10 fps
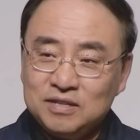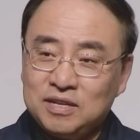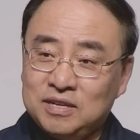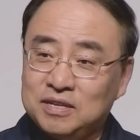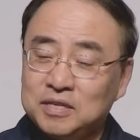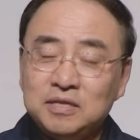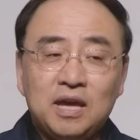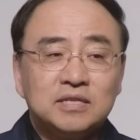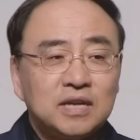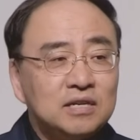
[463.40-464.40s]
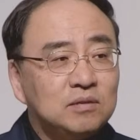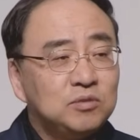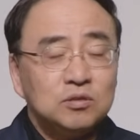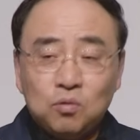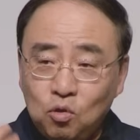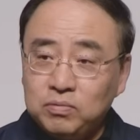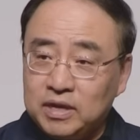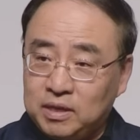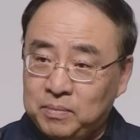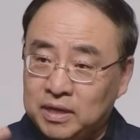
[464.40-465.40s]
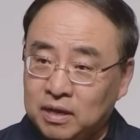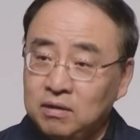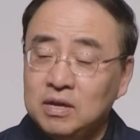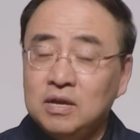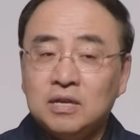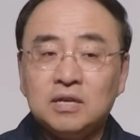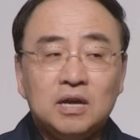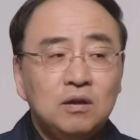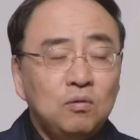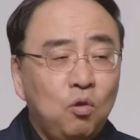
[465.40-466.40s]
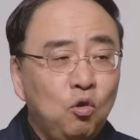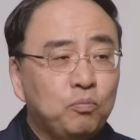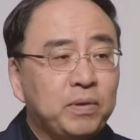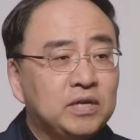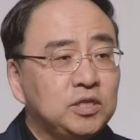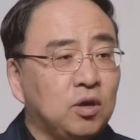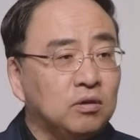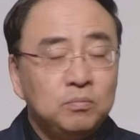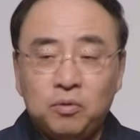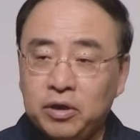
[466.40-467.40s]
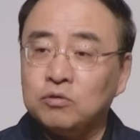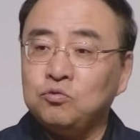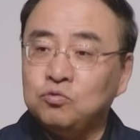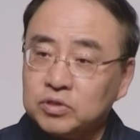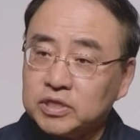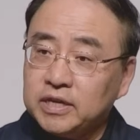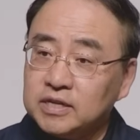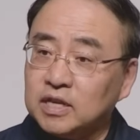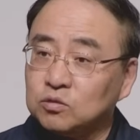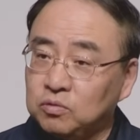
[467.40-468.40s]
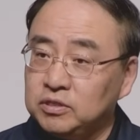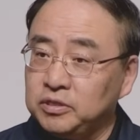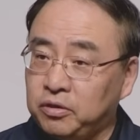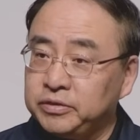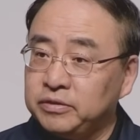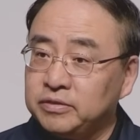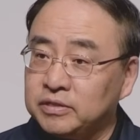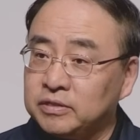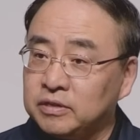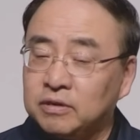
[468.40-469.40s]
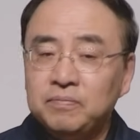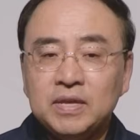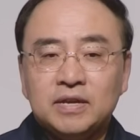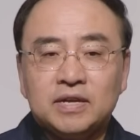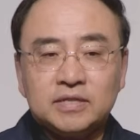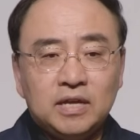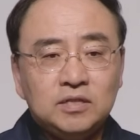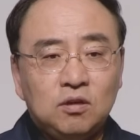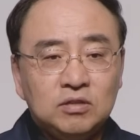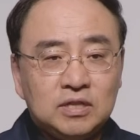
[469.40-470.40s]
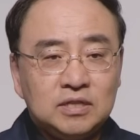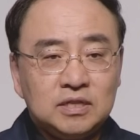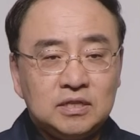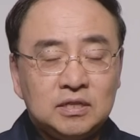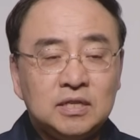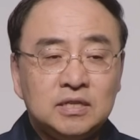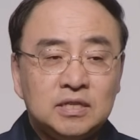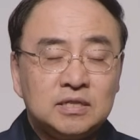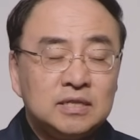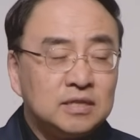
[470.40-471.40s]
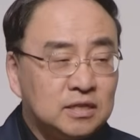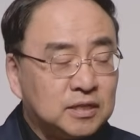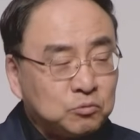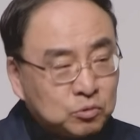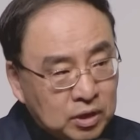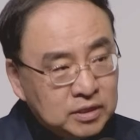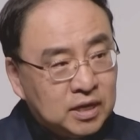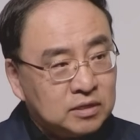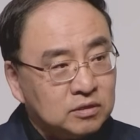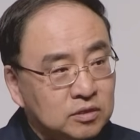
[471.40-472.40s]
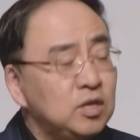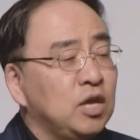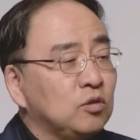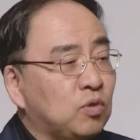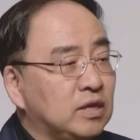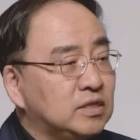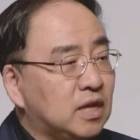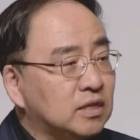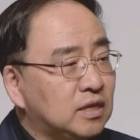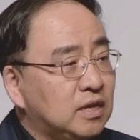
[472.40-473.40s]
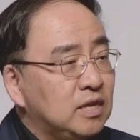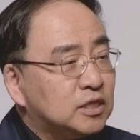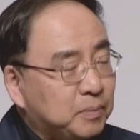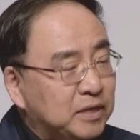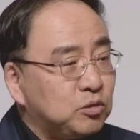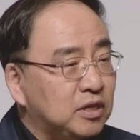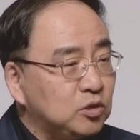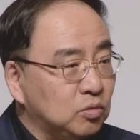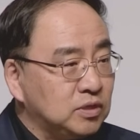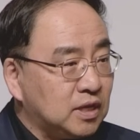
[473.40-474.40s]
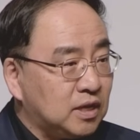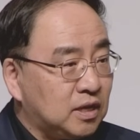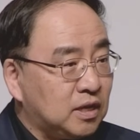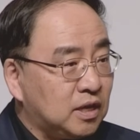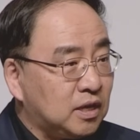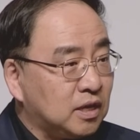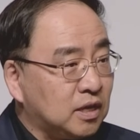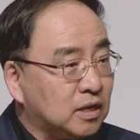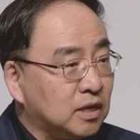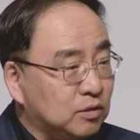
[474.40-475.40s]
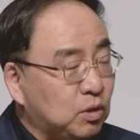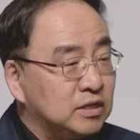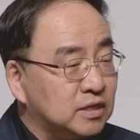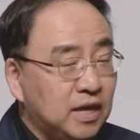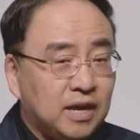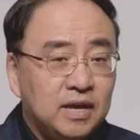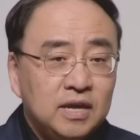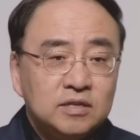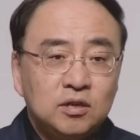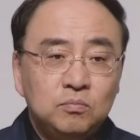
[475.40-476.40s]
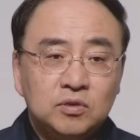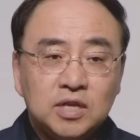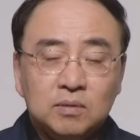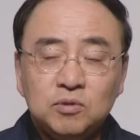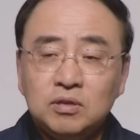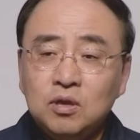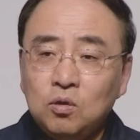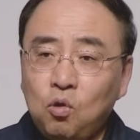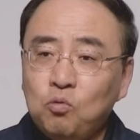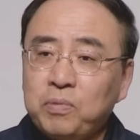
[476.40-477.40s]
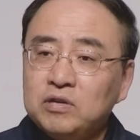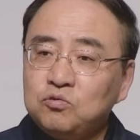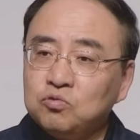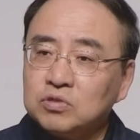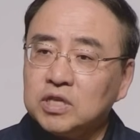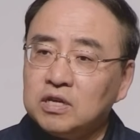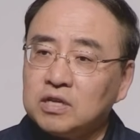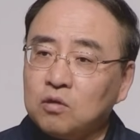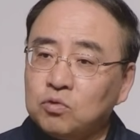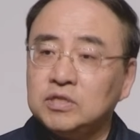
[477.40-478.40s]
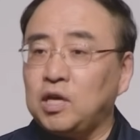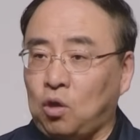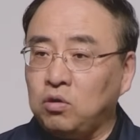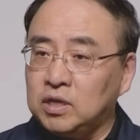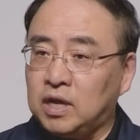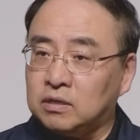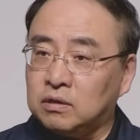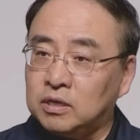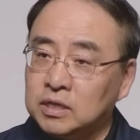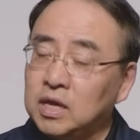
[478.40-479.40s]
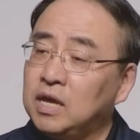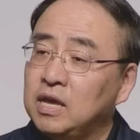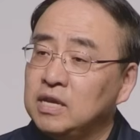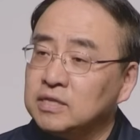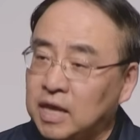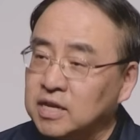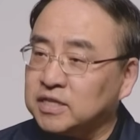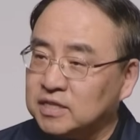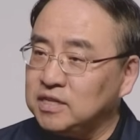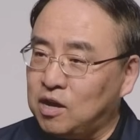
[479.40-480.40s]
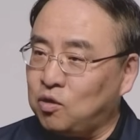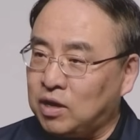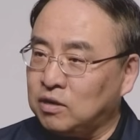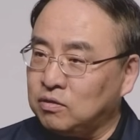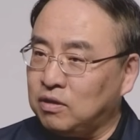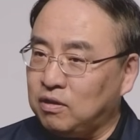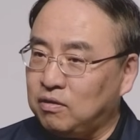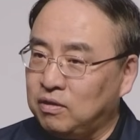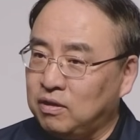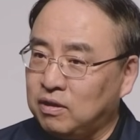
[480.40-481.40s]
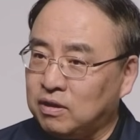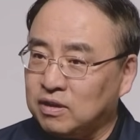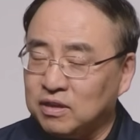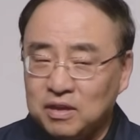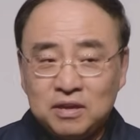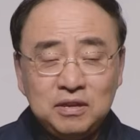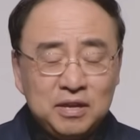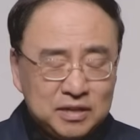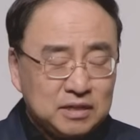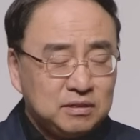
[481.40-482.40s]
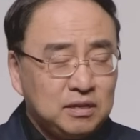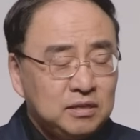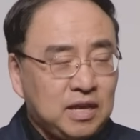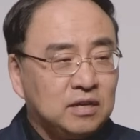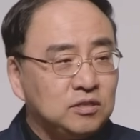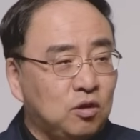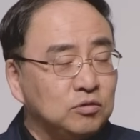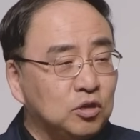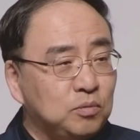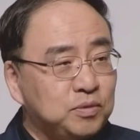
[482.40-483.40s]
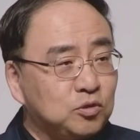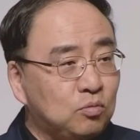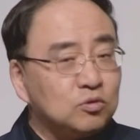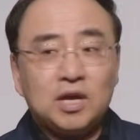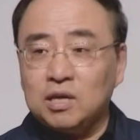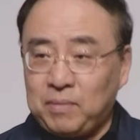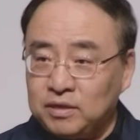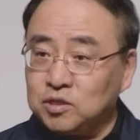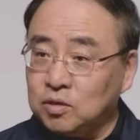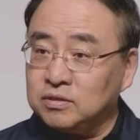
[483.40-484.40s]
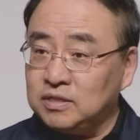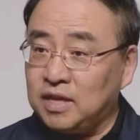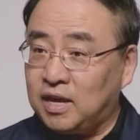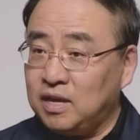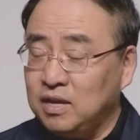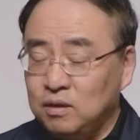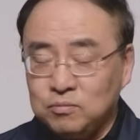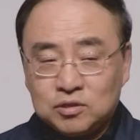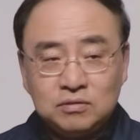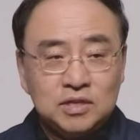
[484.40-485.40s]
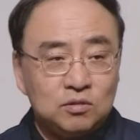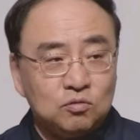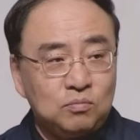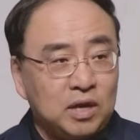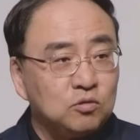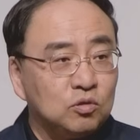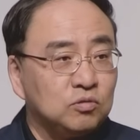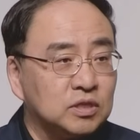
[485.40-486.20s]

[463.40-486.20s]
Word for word: 예, 근데 사람은 호흡을 한단 말이에요. 그러니까 호흡하는 영은 뭐예요? 육체를 가지고 있는 영 이런 뜻이죠. 그러니까 생력이 된, 된이라는 것은 굉장히 스페셜한 존재가 되는데 그건 뭐냐면 호흡하는 육체를 갖고 있는데 영이라는 거예요. 이게 되게 신기한 거라는 거예요. 어. 예? 그 다른 영적인 피조물도 하나 만드셨는데 뭐 천사도 있고 마귀도 있고